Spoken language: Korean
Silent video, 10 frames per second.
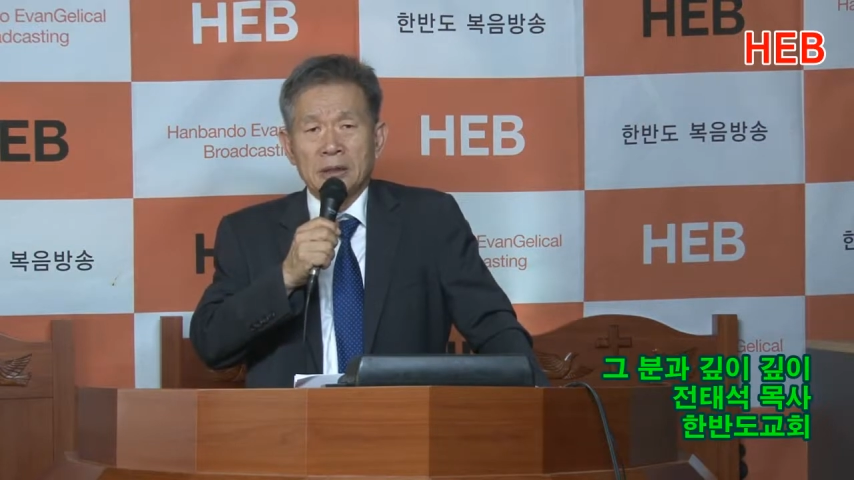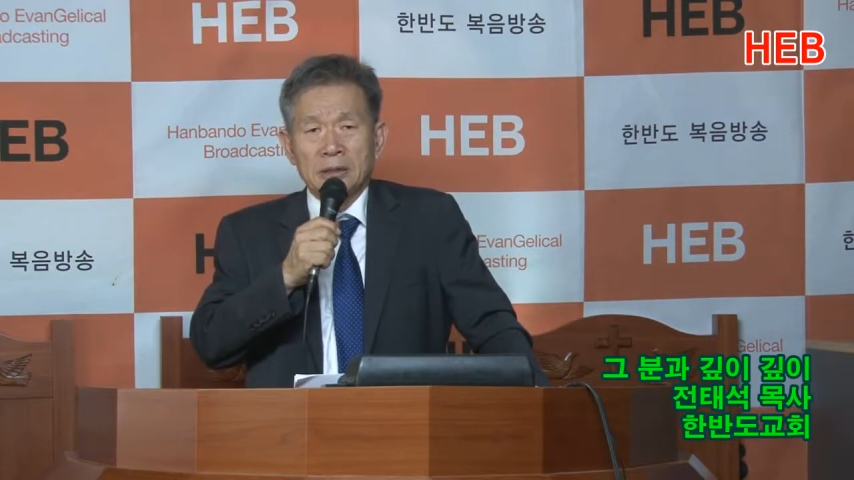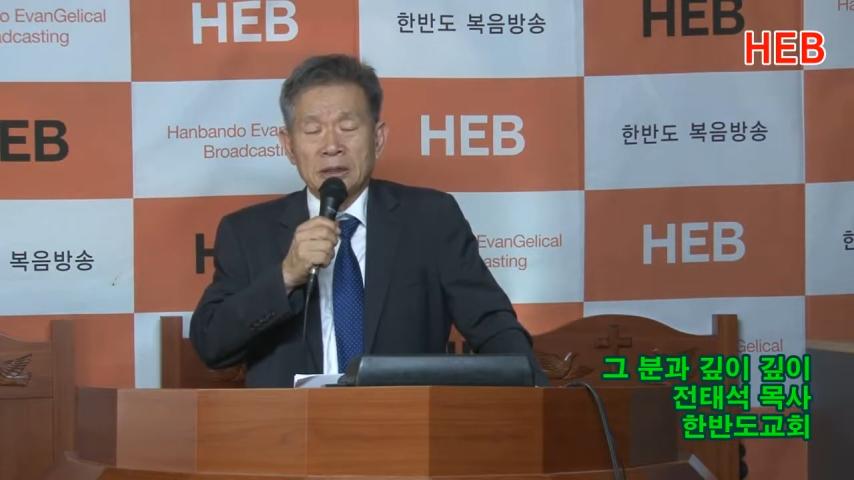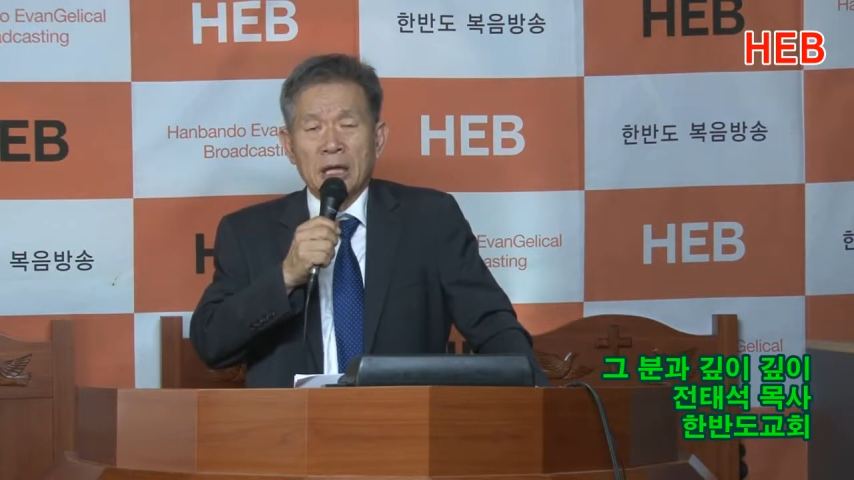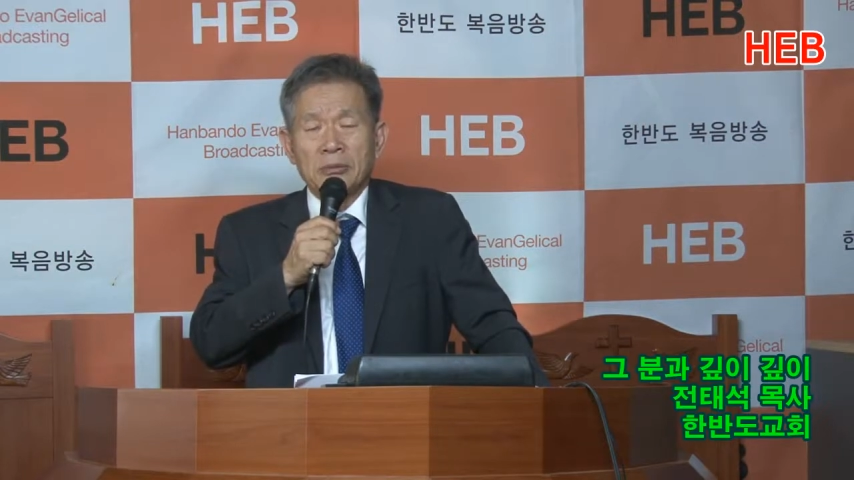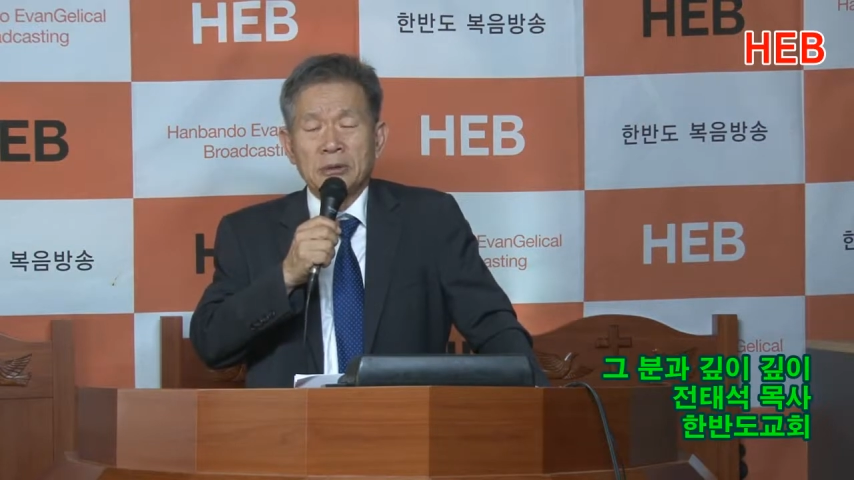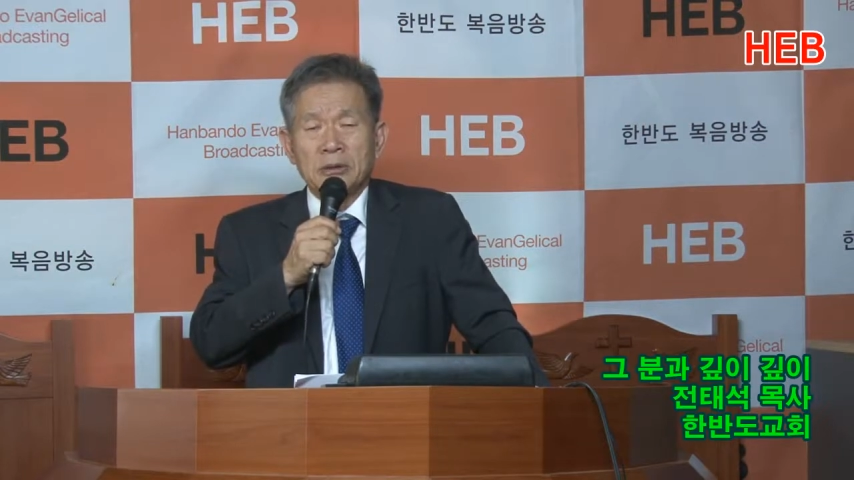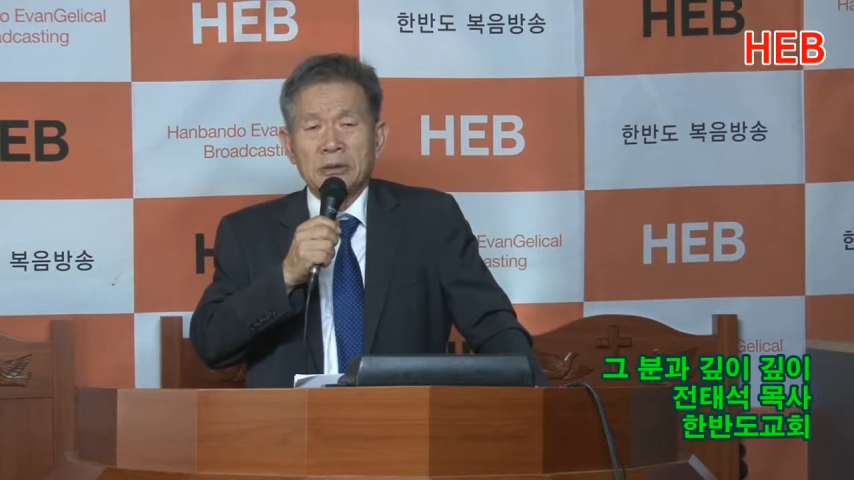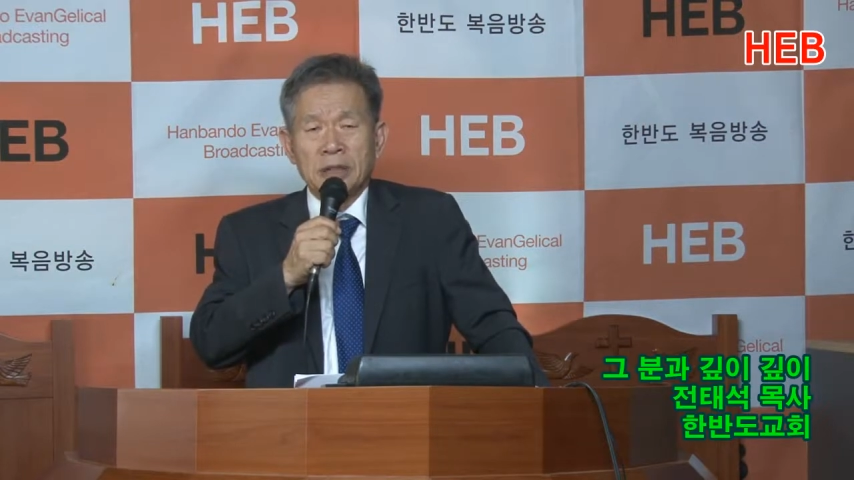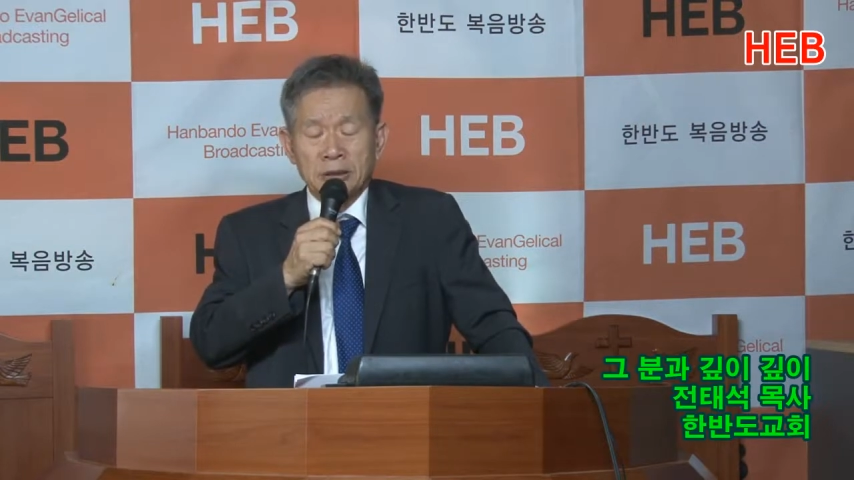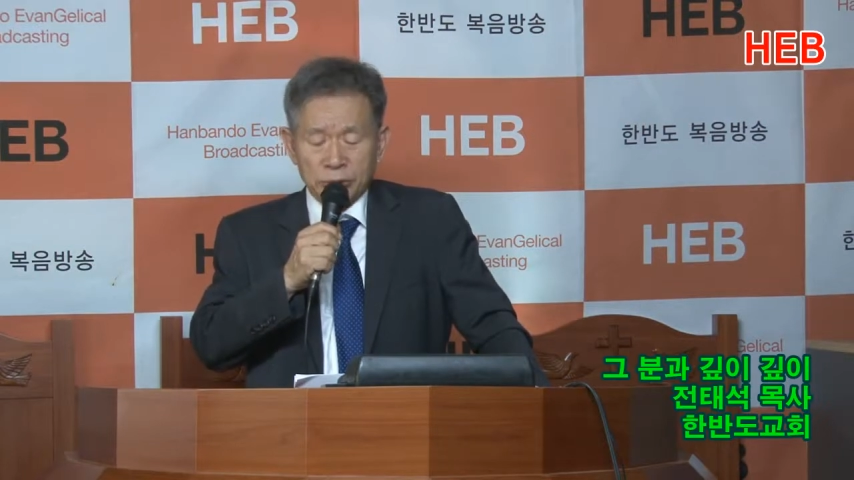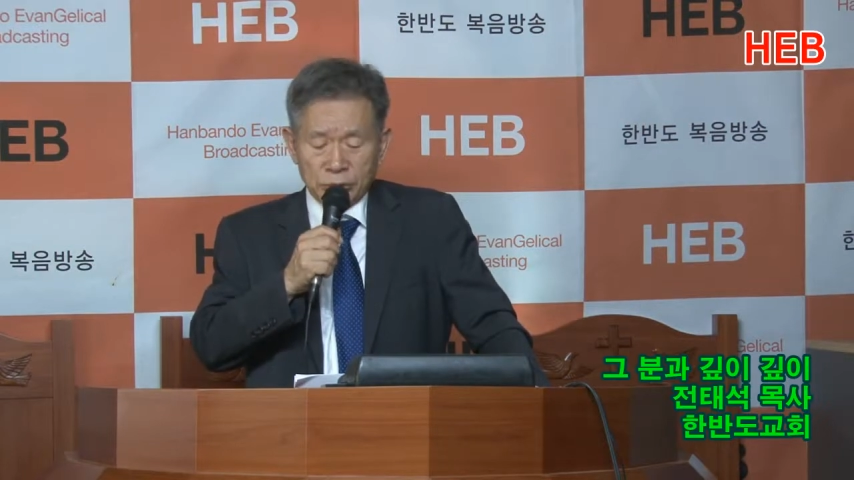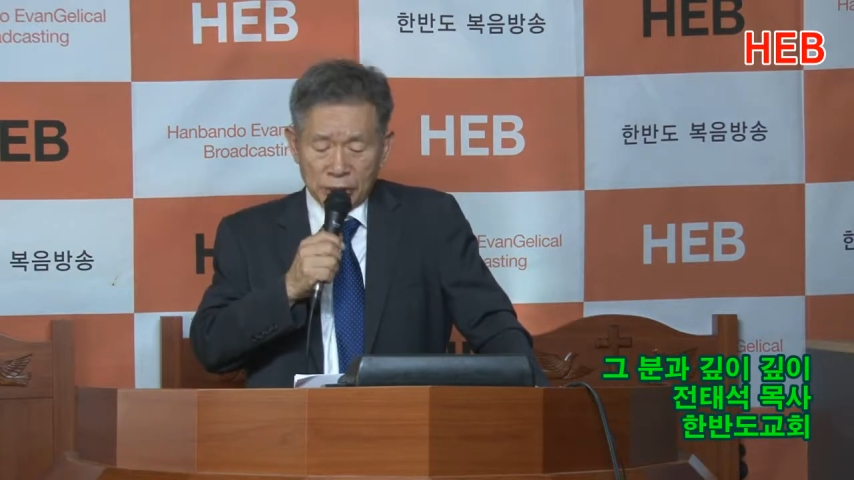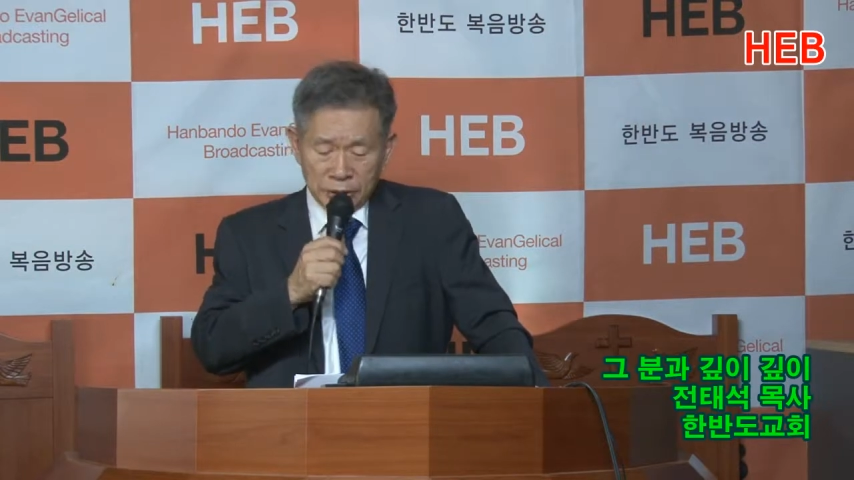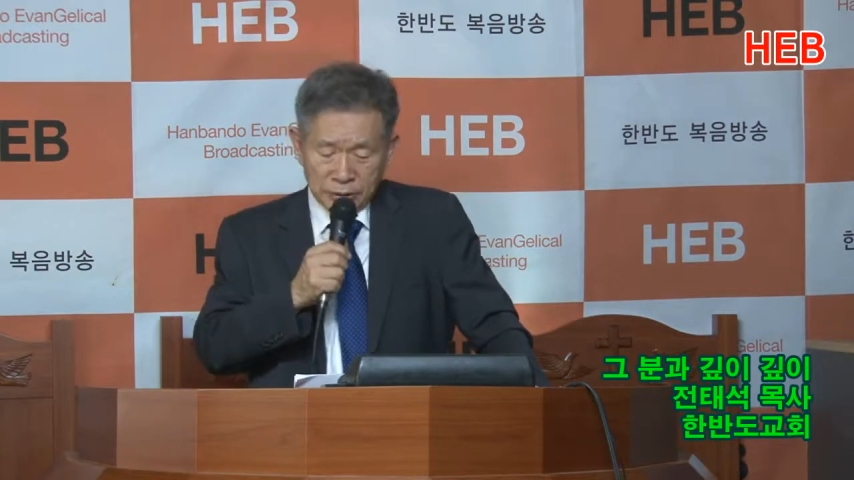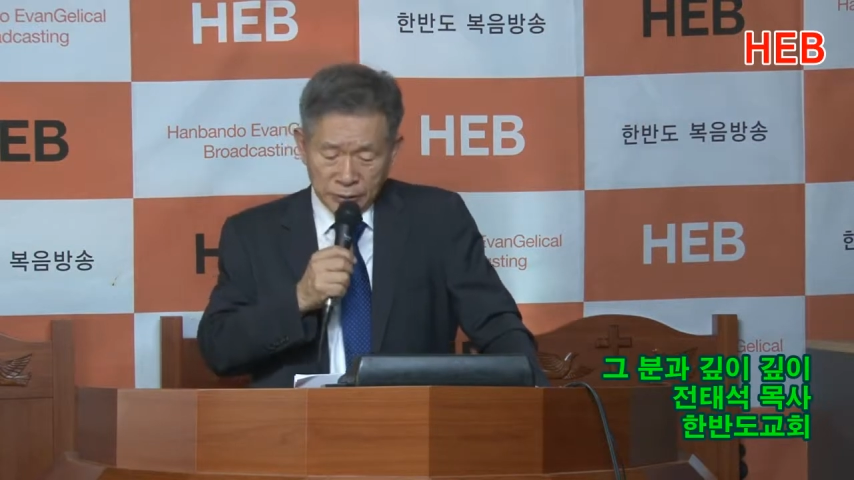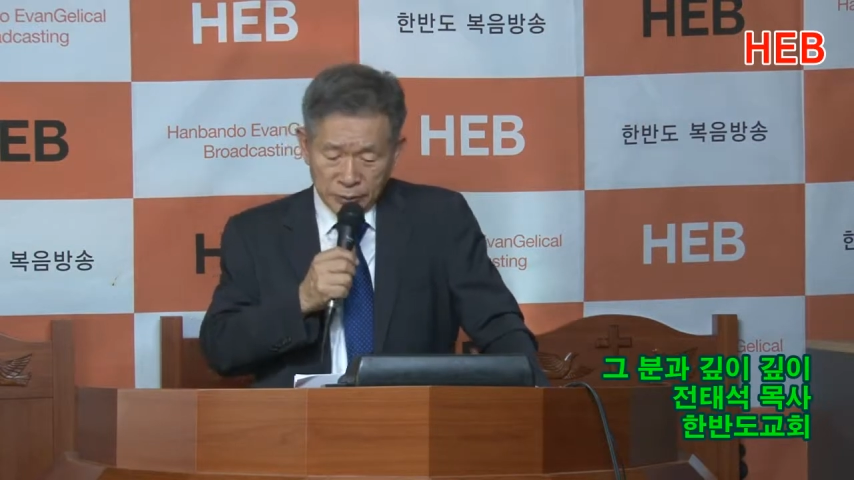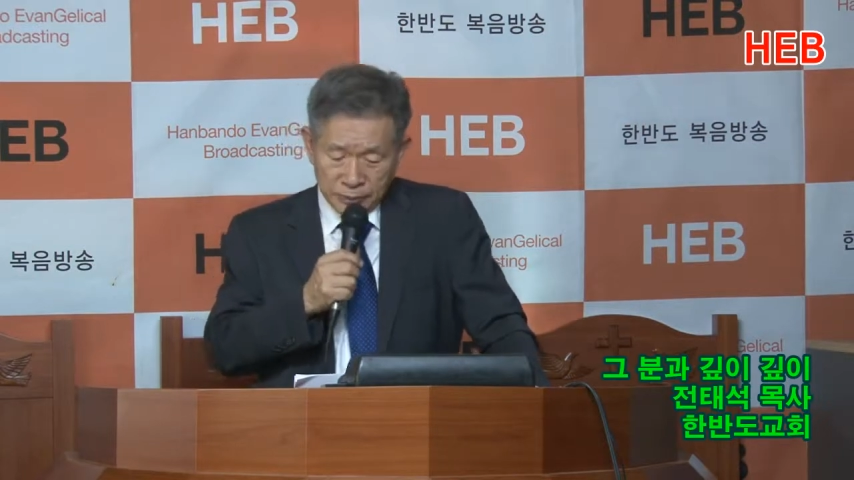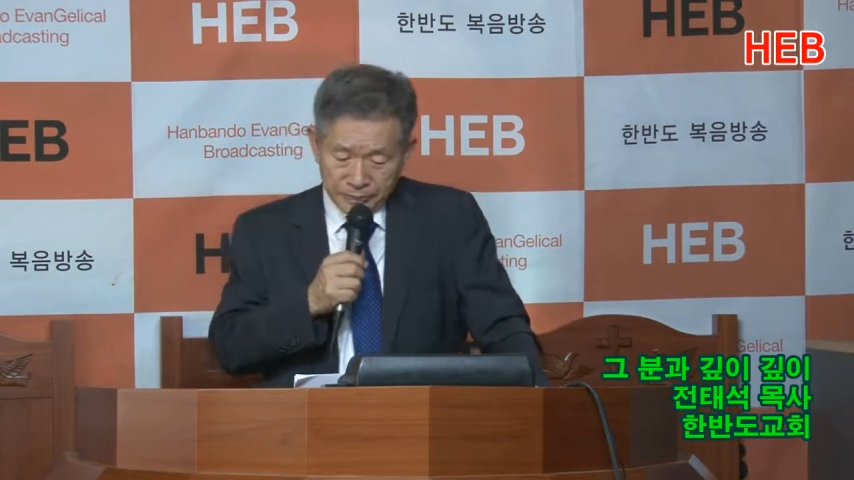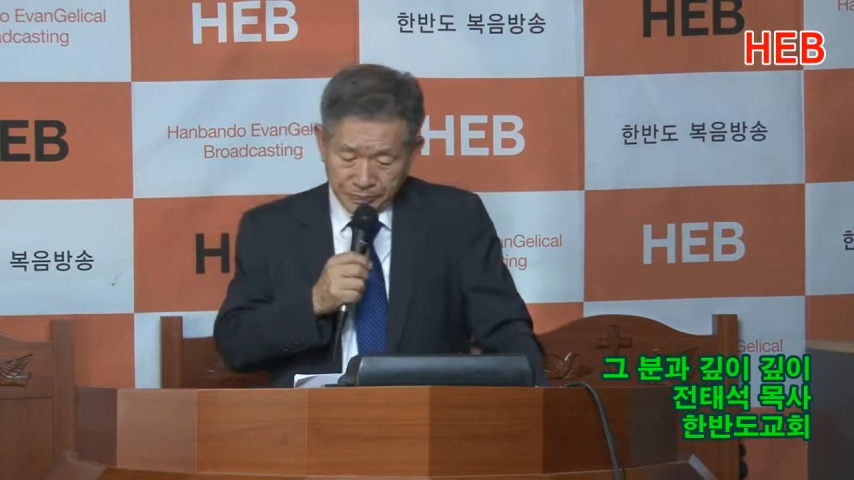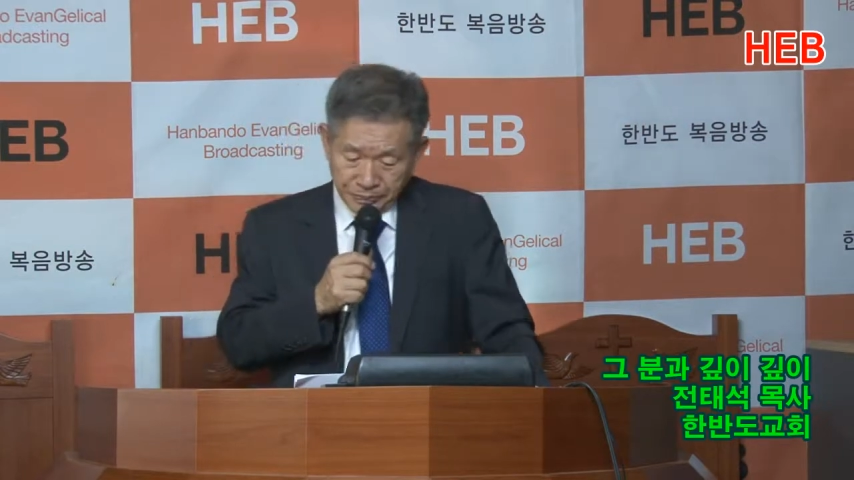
그 잡을 찾을 수가 있어요.